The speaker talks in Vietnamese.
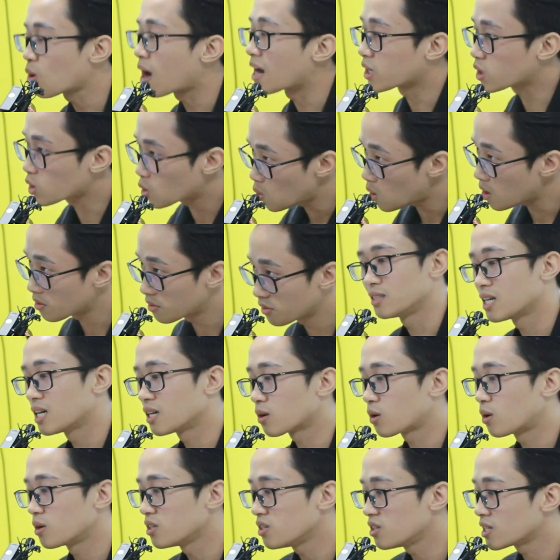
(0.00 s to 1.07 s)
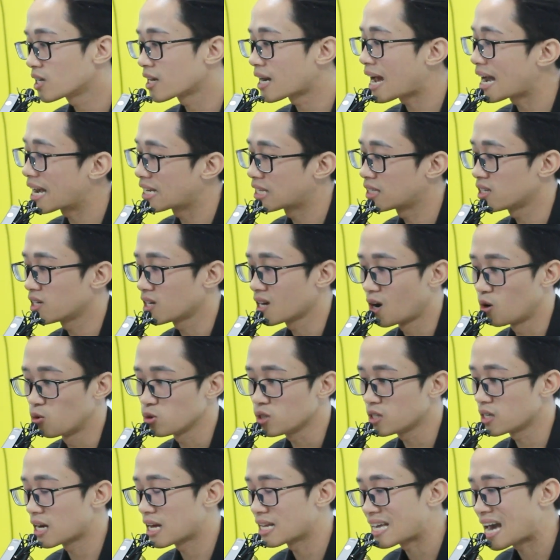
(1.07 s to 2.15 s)
toàn quốc được chưa còn như thế này thì
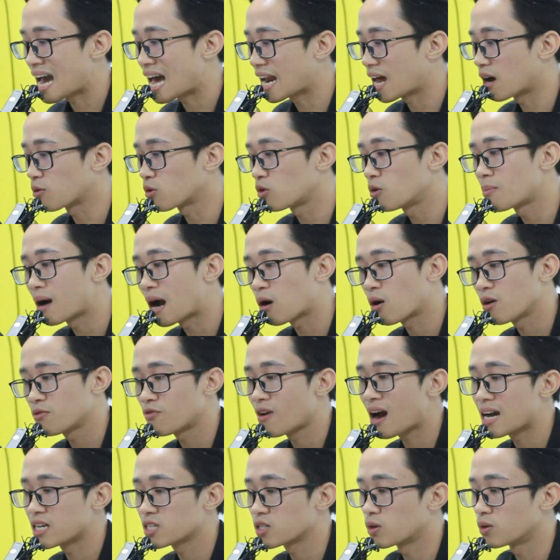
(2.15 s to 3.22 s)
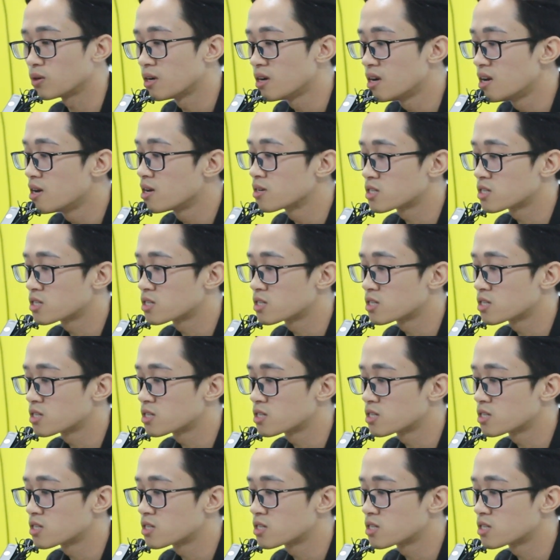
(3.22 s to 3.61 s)
hầu như là nhà nào cũng có mạng wifi rồi